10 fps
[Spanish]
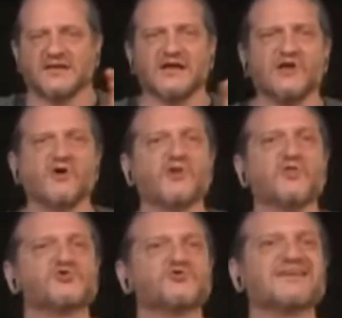Y en los
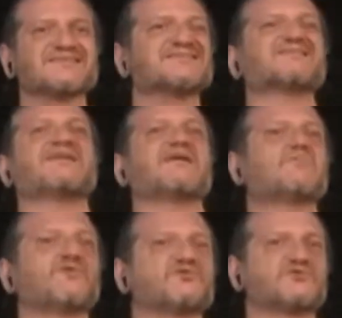dos
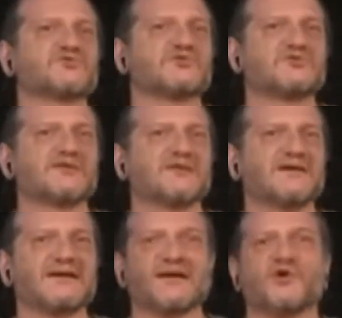extremos,
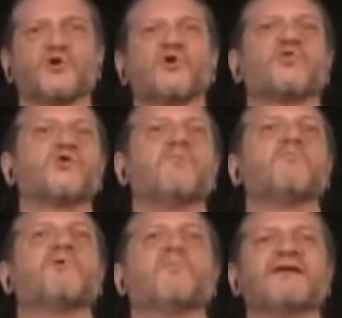los dos
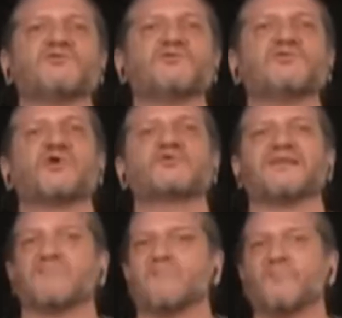momentos
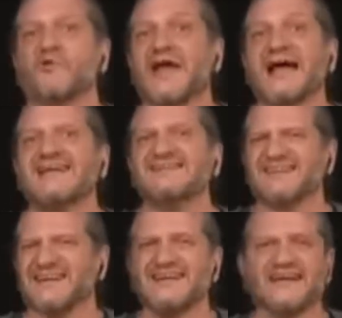temporales
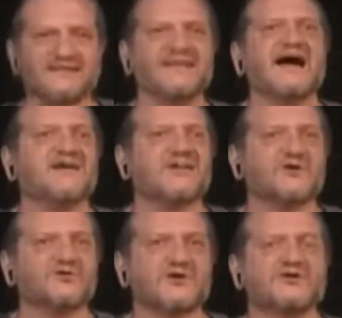y
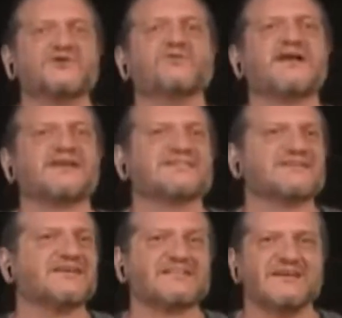etarios de una
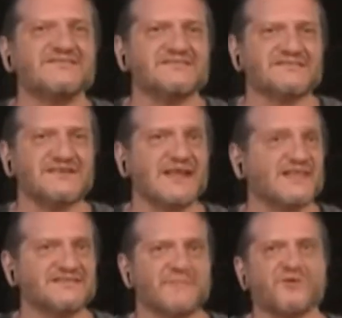existencia
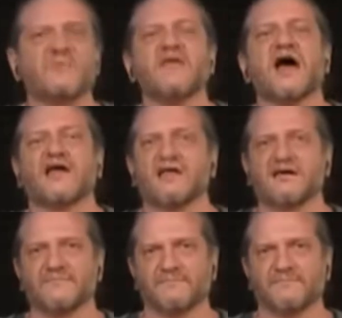desapropiada